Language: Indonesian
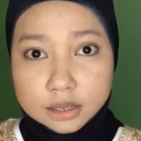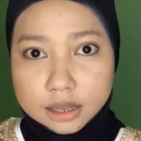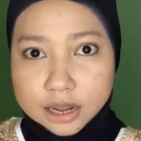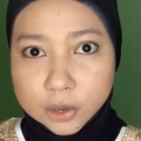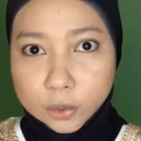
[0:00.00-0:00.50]

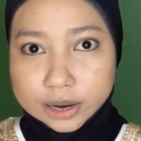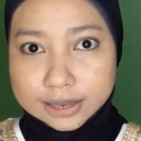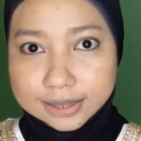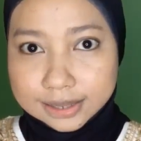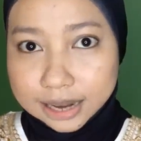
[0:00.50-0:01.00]
Setelah gue
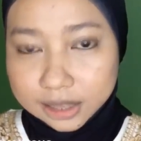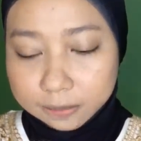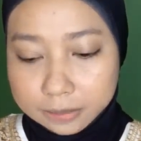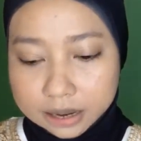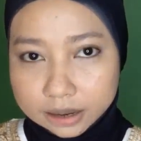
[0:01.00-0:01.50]
set
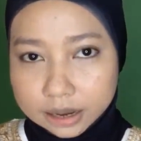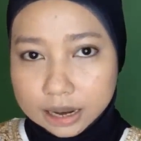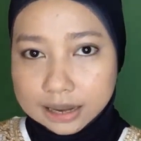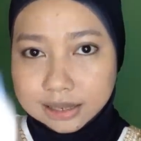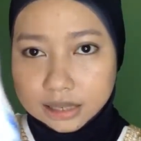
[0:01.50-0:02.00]

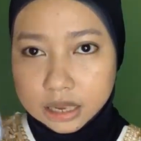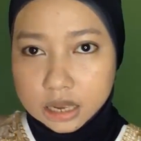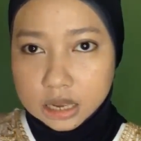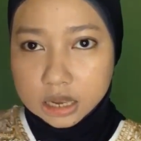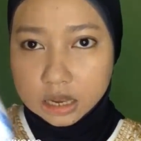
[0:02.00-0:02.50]
pakai
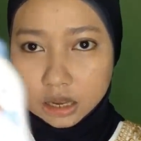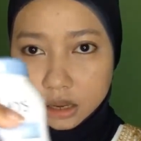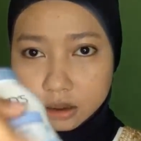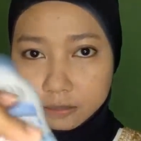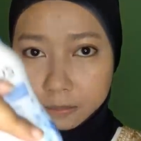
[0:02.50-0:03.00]
si
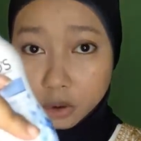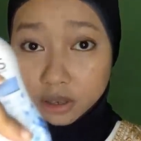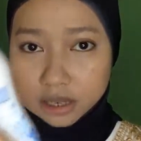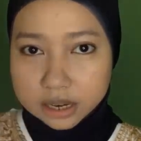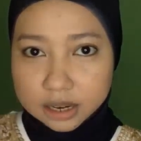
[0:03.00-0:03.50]

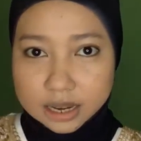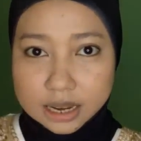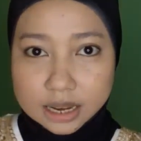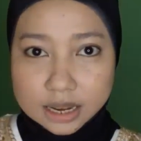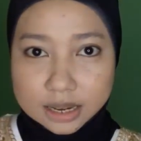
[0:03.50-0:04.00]
pons
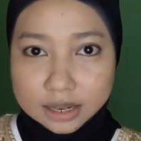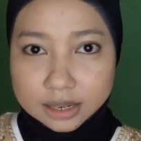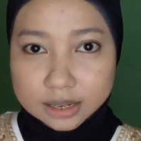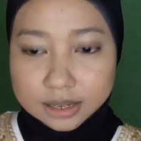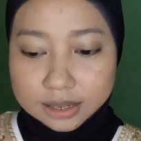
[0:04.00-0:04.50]
ini
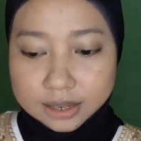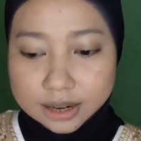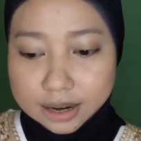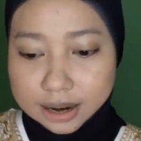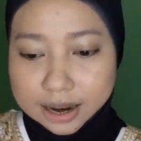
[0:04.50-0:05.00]

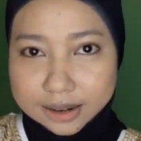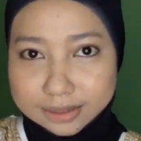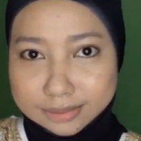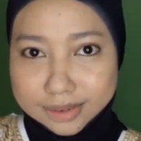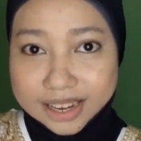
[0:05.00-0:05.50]

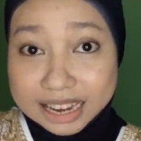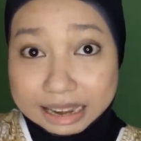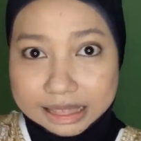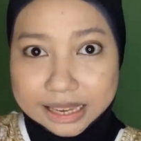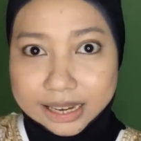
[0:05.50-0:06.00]
dengan
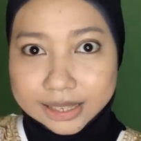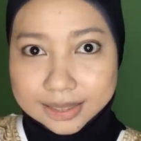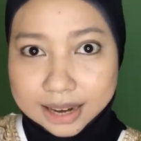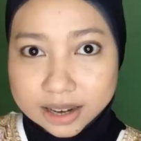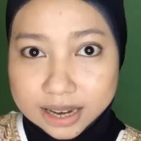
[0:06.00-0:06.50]

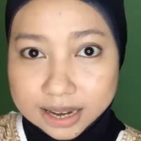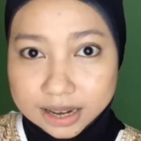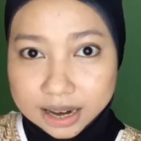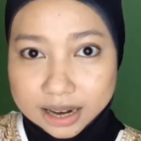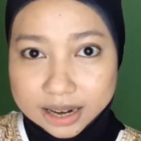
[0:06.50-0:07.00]
dikit-dikit tadi
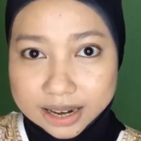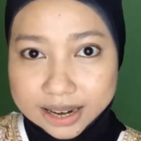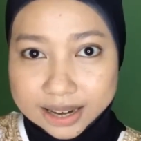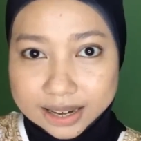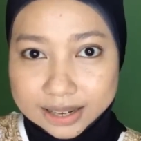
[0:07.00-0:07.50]

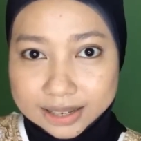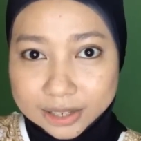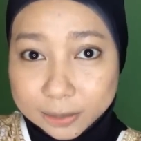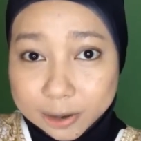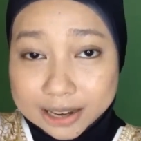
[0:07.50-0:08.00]
I
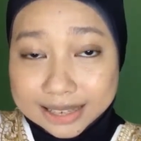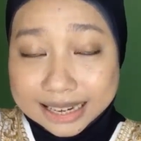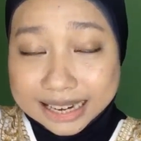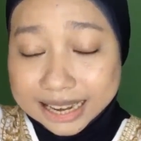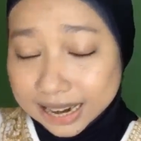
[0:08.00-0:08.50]

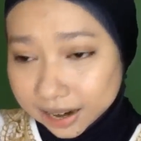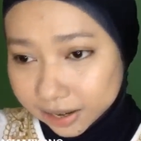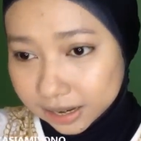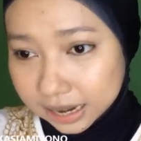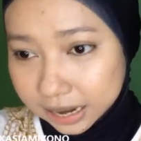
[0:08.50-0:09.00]
surprisingly
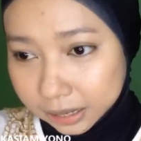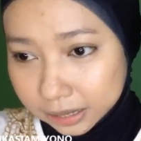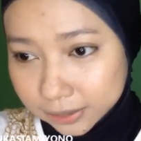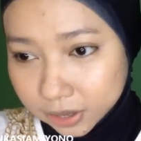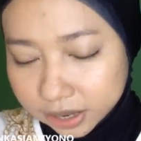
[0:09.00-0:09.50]
kind like it